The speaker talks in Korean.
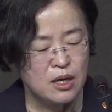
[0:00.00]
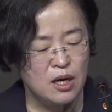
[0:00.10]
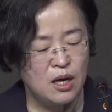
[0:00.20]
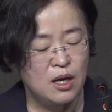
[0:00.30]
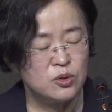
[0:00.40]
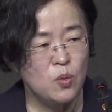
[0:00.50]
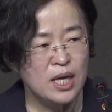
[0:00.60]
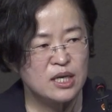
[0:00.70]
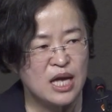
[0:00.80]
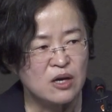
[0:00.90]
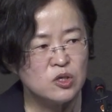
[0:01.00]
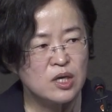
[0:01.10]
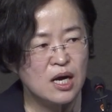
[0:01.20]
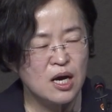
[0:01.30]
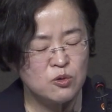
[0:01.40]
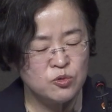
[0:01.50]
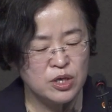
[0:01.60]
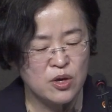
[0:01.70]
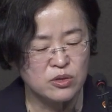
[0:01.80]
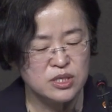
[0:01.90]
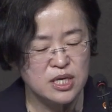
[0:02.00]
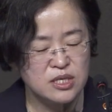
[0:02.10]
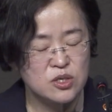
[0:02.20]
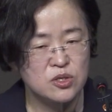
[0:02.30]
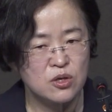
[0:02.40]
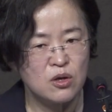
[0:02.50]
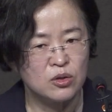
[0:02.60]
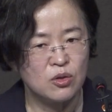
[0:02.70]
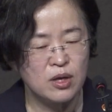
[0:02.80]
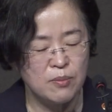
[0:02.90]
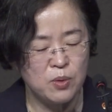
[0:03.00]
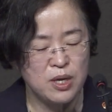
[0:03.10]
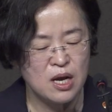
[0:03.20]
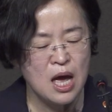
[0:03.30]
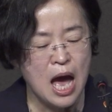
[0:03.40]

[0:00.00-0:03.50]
어, 또한 양극화가 우리 경제에 있어서는 어떻게 보면